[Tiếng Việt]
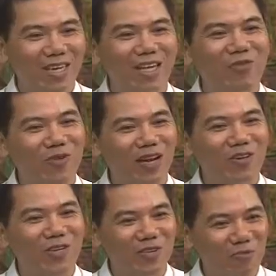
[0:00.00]
câu là
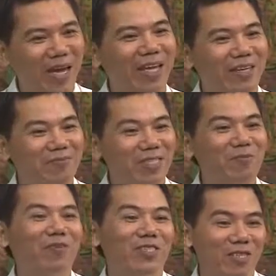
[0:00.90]
con yêu mẹ.
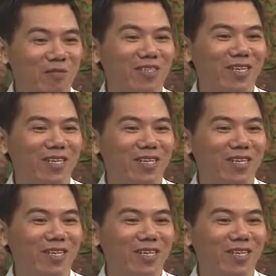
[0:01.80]
Chưa bao